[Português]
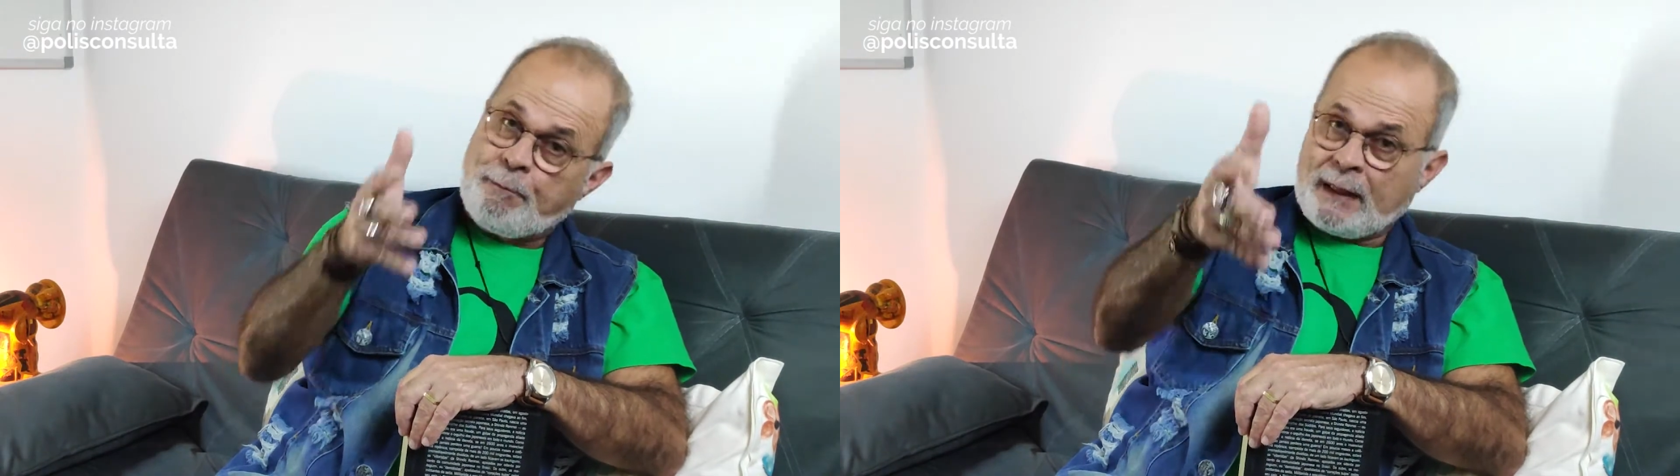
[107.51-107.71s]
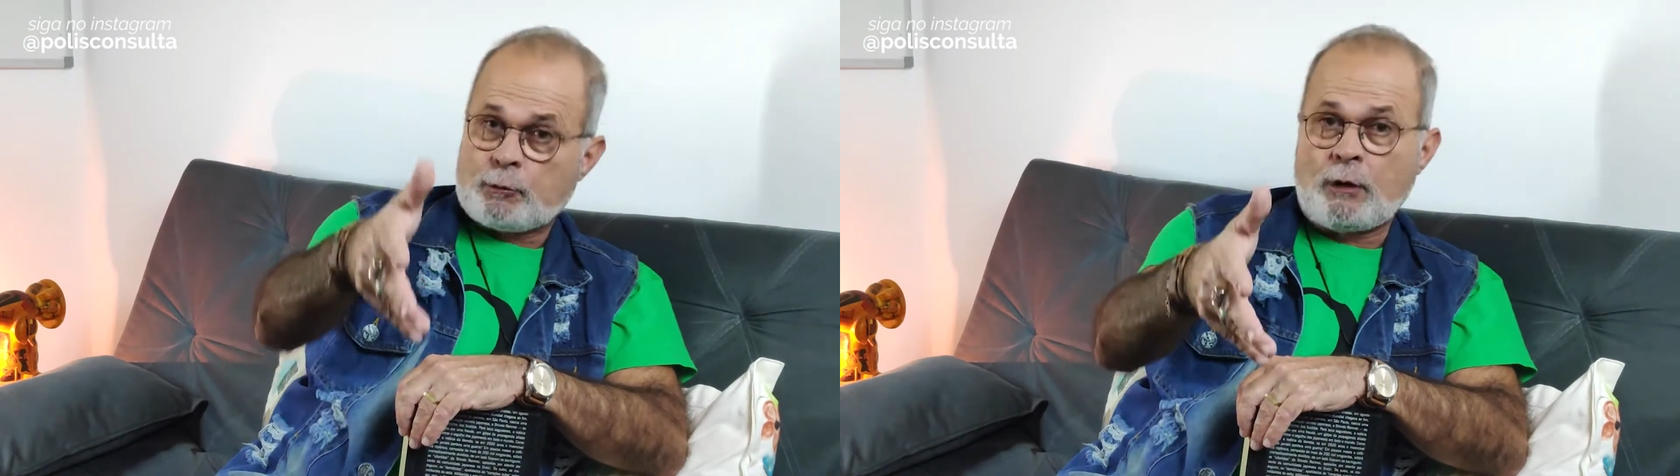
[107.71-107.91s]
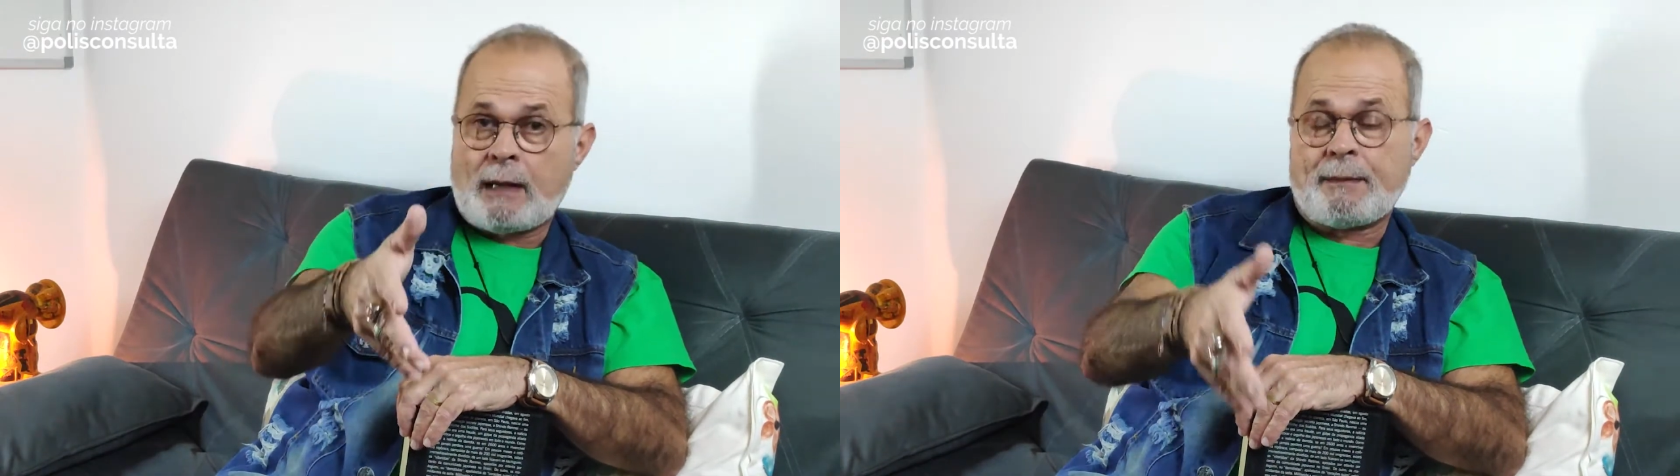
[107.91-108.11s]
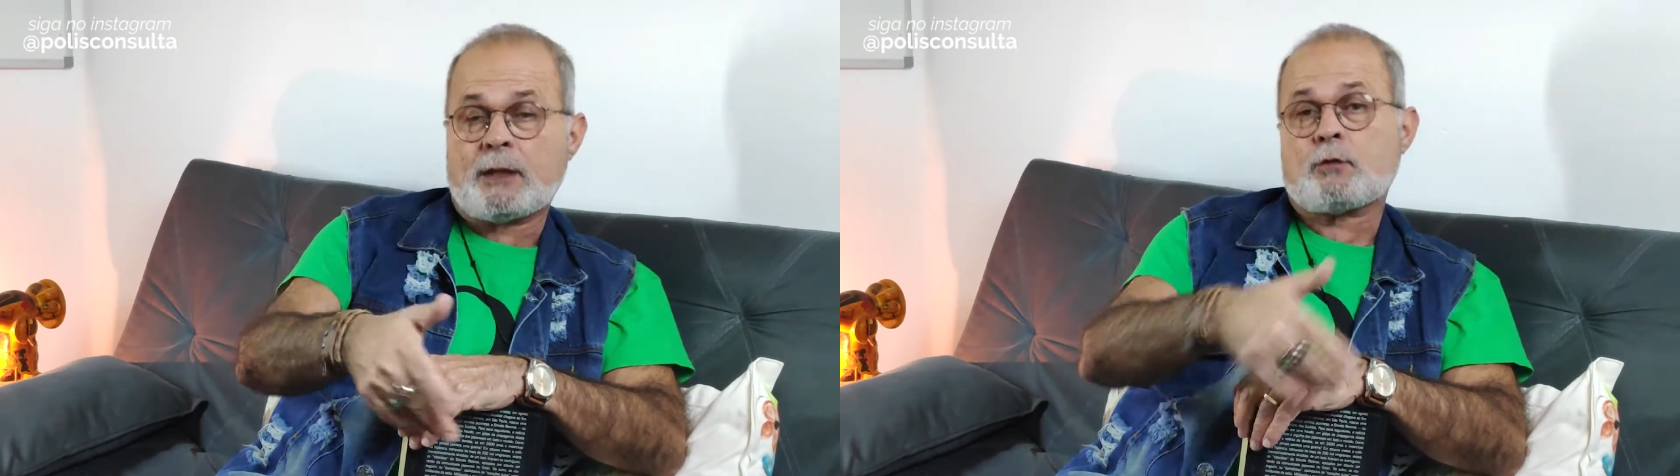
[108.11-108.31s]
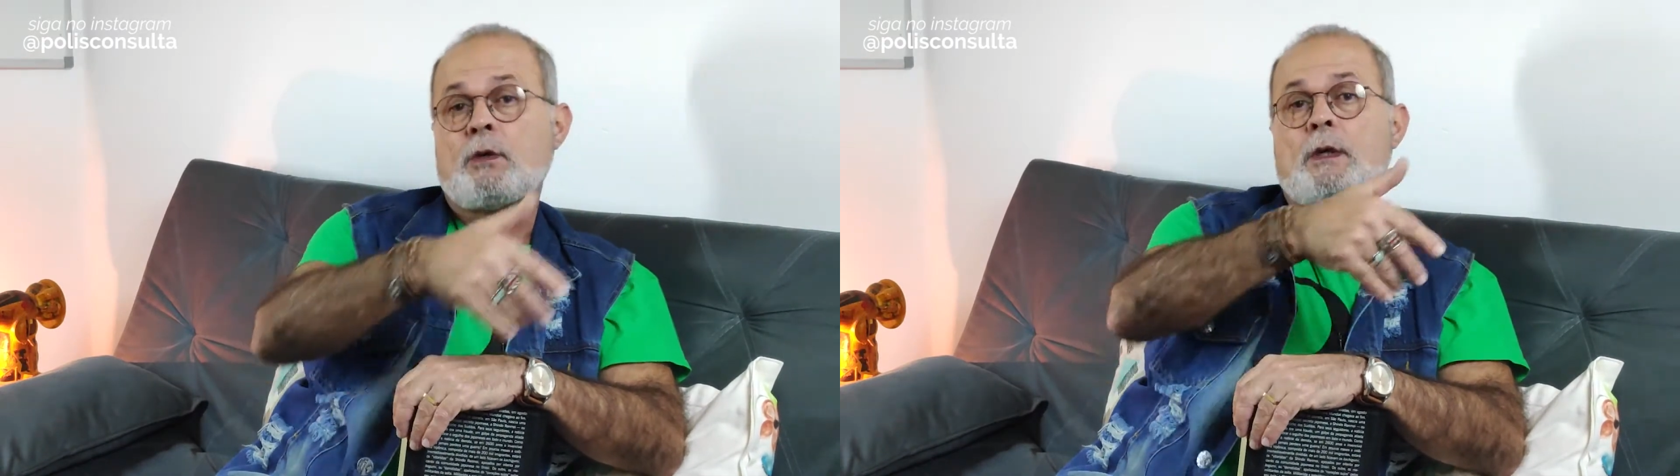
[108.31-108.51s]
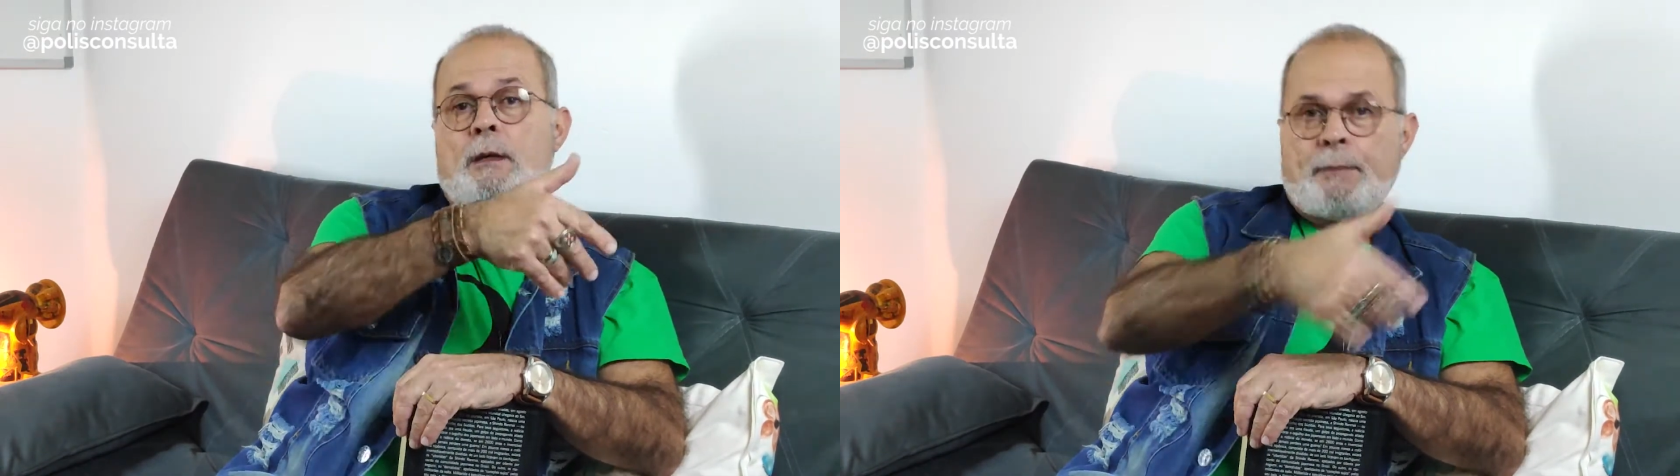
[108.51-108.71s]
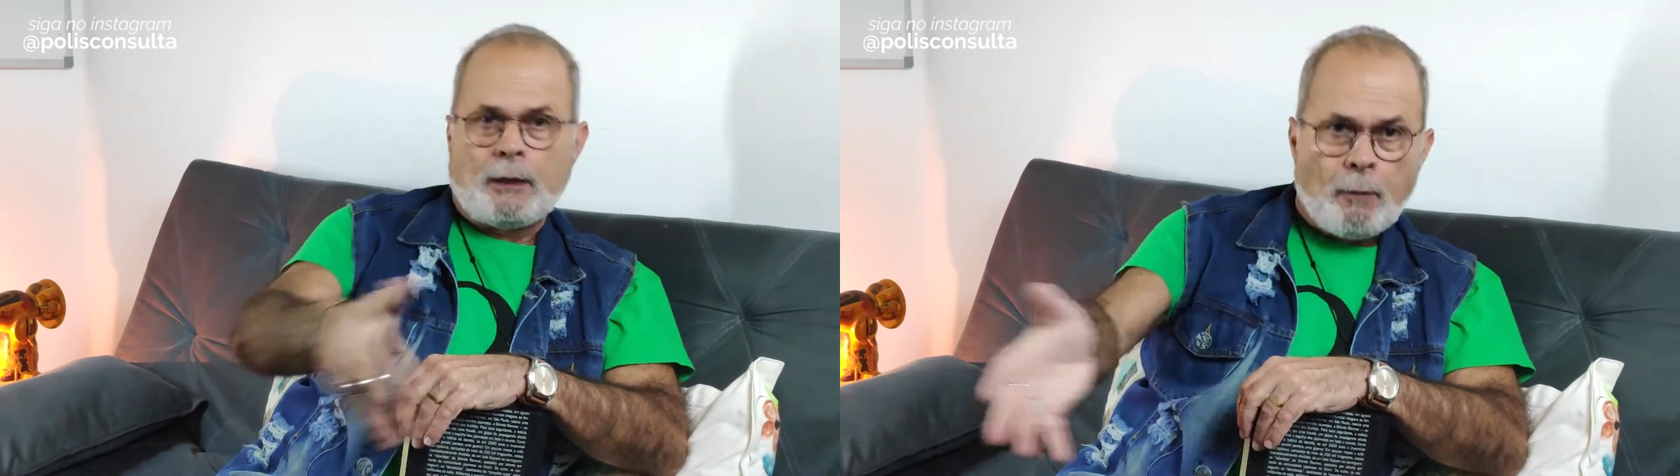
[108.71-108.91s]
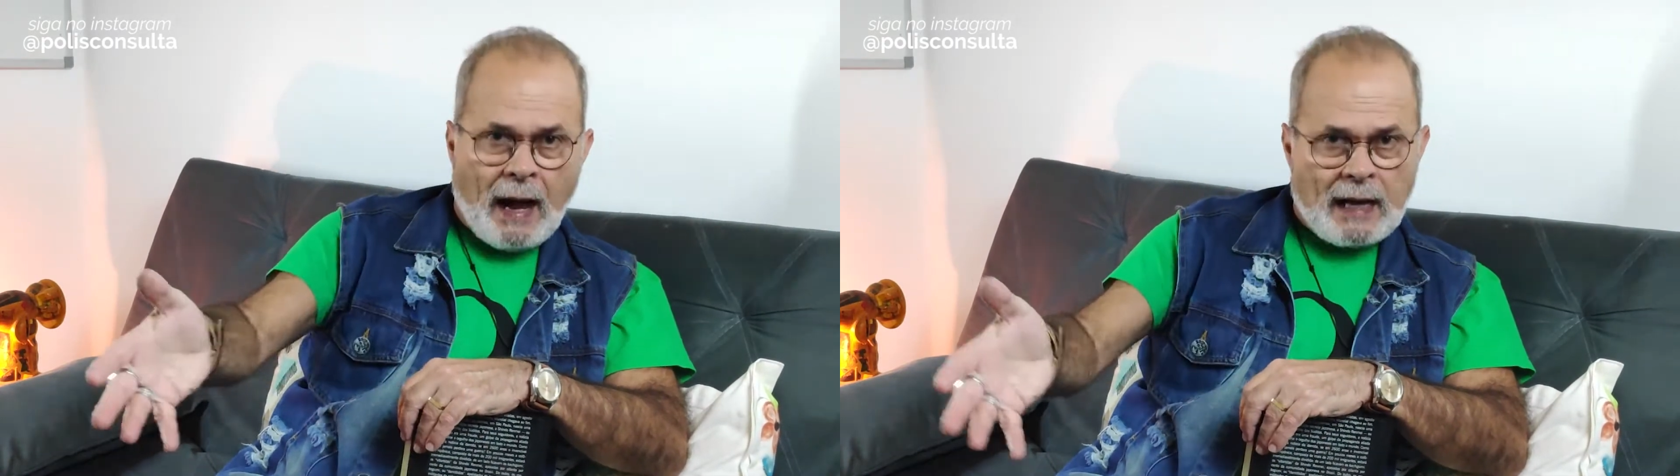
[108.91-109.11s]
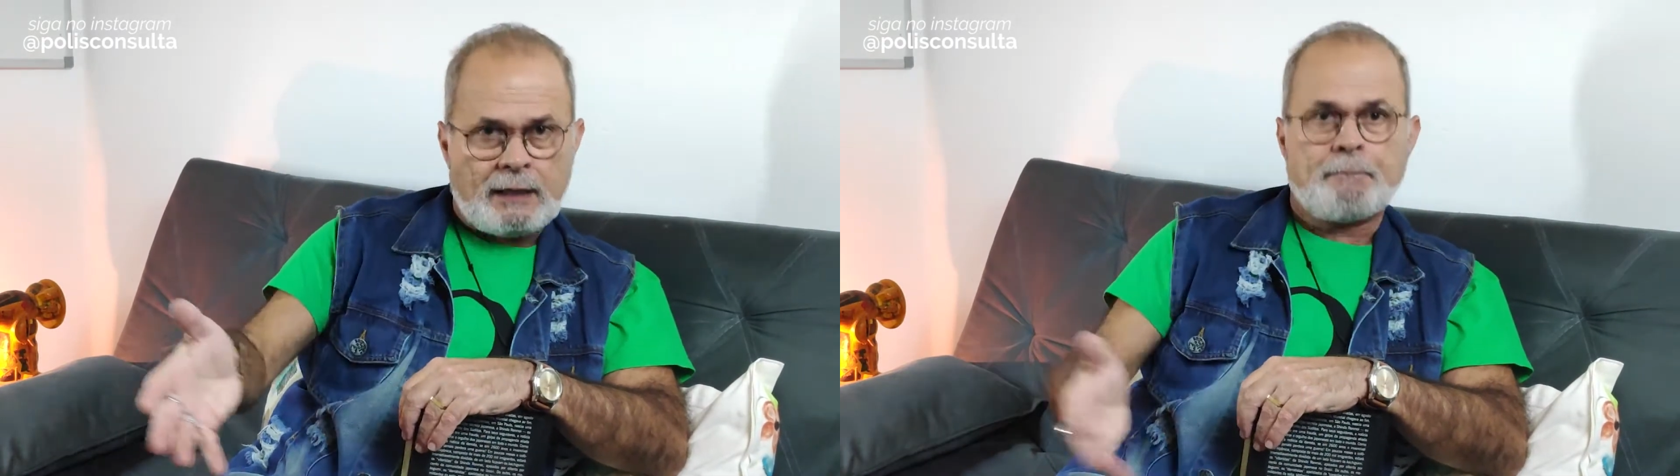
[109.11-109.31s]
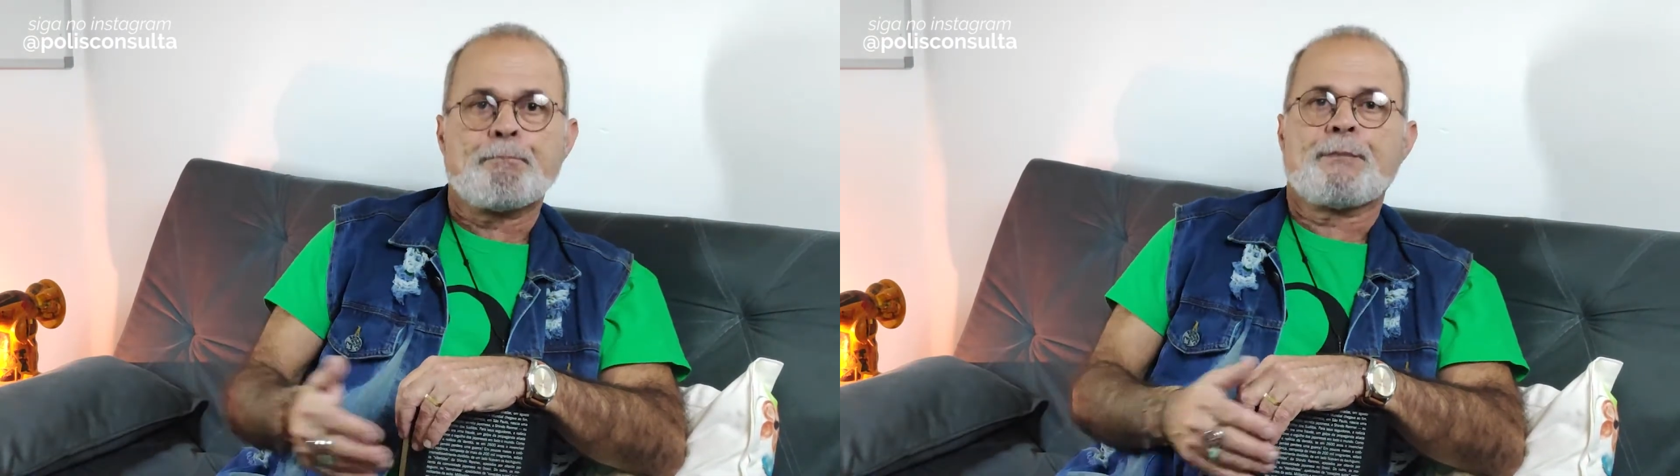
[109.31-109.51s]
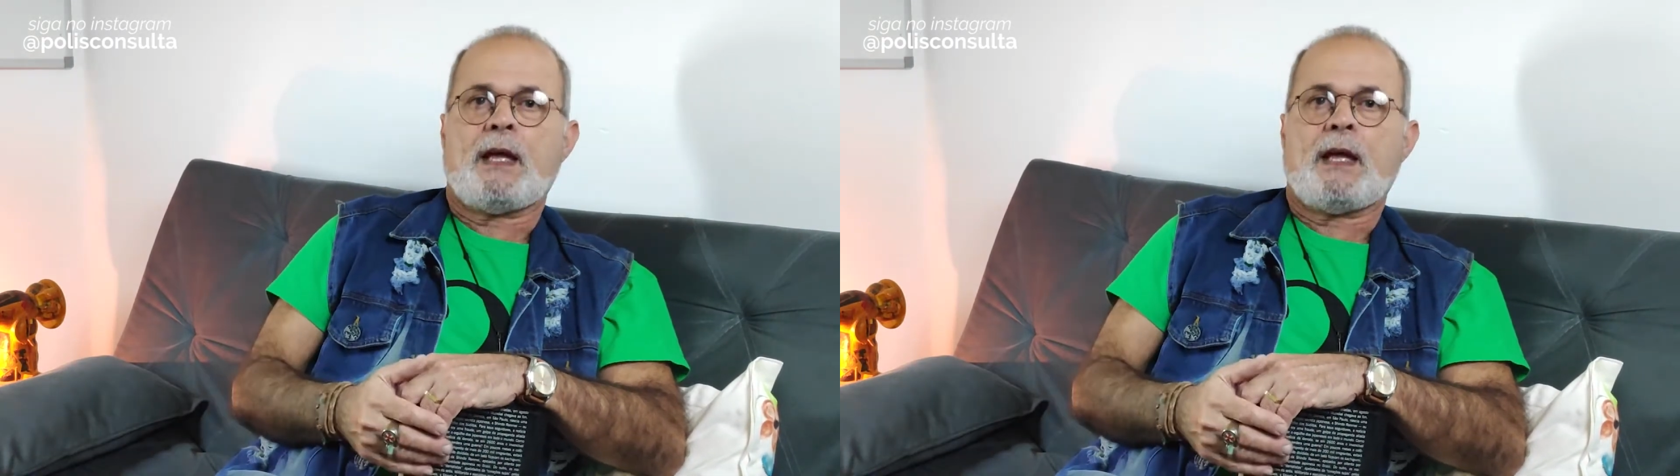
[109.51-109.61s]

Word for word: patrulhamento pelo mar.